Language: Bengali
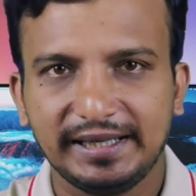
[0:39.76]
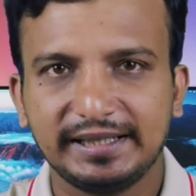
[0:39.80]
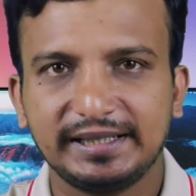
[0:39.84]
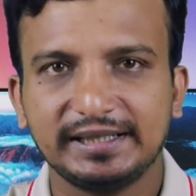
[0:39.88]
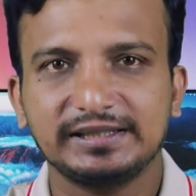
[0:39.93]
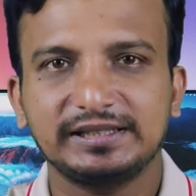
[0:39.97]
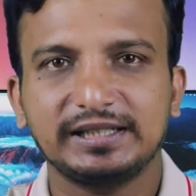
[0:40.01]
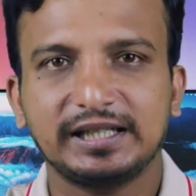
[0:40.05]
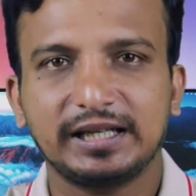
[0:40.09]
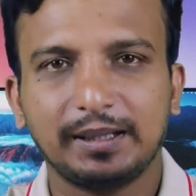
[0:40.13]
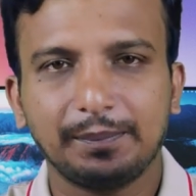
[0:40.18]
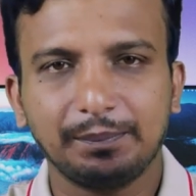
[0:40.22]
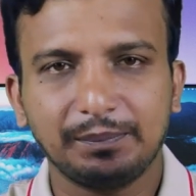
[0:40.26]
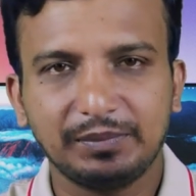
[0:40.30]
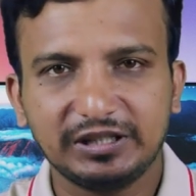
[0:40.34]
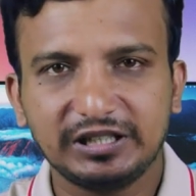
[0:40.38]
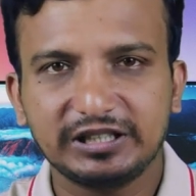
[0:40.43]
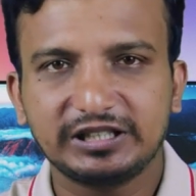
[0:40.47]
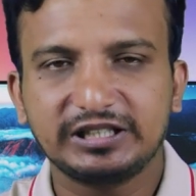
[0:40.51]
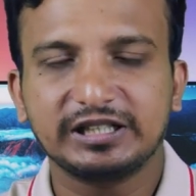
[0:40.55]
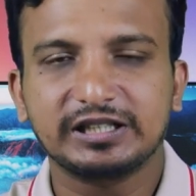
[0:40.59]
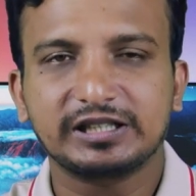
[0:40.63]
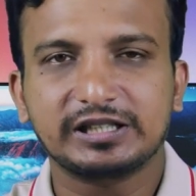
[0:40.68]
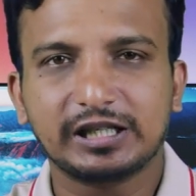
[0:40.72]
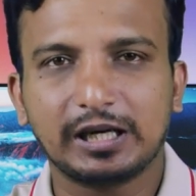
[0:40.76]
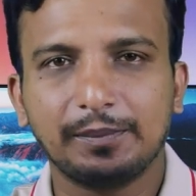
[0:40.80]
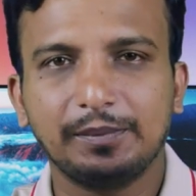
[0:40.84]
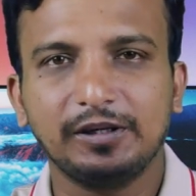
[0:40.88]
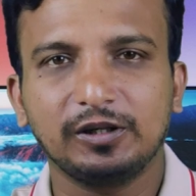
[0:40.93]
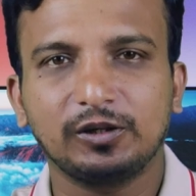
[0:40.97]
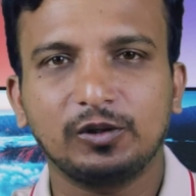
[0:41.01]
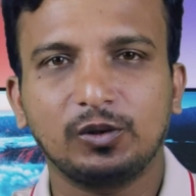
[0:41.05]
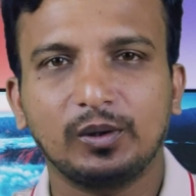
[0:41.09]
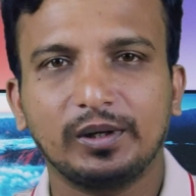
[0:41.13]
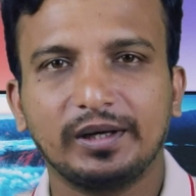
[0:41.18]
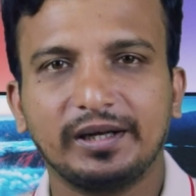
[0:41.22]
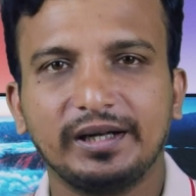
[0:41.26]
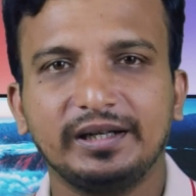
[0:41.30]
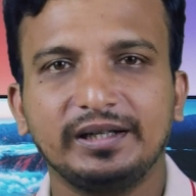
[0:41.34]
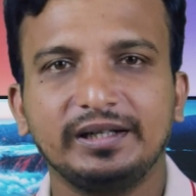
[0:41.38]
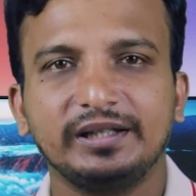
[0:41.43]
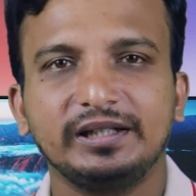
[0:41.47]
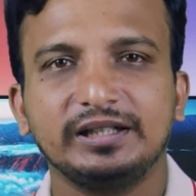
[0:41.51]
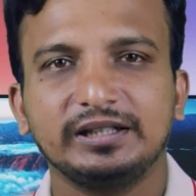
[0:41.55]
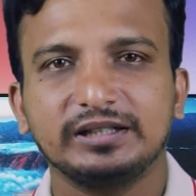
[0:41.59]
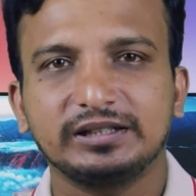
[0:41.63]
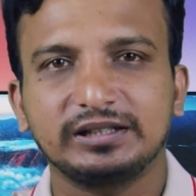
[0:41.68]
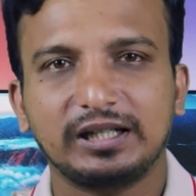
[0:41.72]
এটা যারা বিদেশে ট্রাভেল করেন
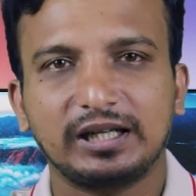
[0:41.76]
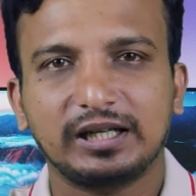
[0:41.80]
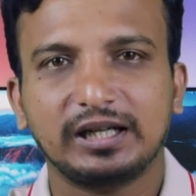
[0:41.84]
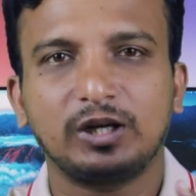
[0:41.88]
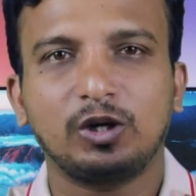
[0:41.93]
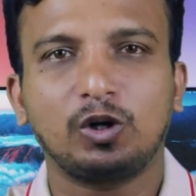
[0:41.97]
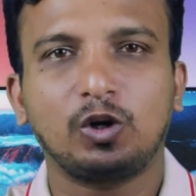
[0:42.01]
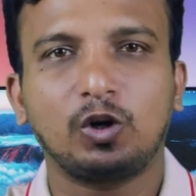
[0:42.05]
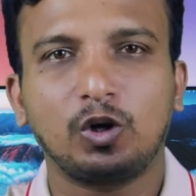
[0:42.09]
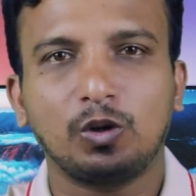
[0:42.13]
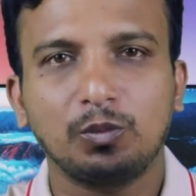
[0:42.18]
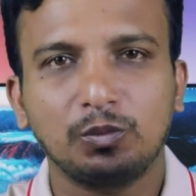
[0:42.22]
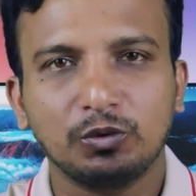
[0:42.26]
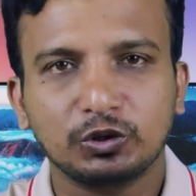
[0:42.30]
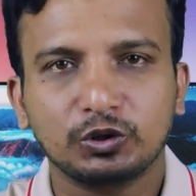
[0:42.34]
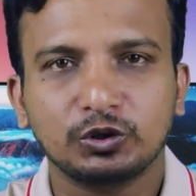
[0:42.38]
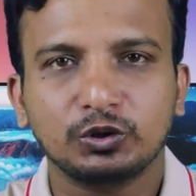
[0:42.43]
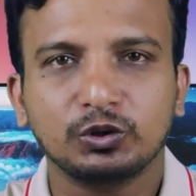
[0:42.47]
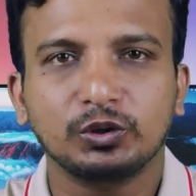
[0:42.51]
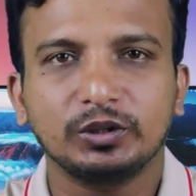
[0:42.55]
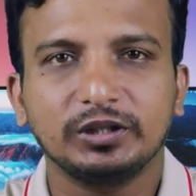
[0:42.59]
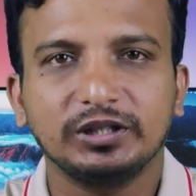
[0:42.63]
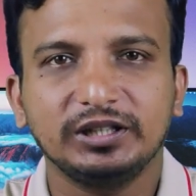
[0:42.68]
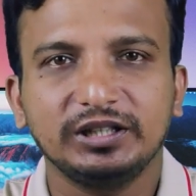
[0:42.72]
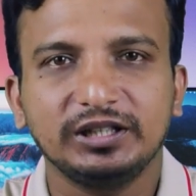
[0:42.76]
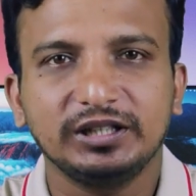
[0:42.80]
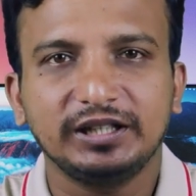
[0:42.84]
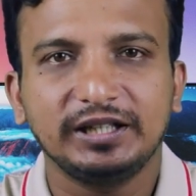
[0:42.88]
তারা অবশ্যই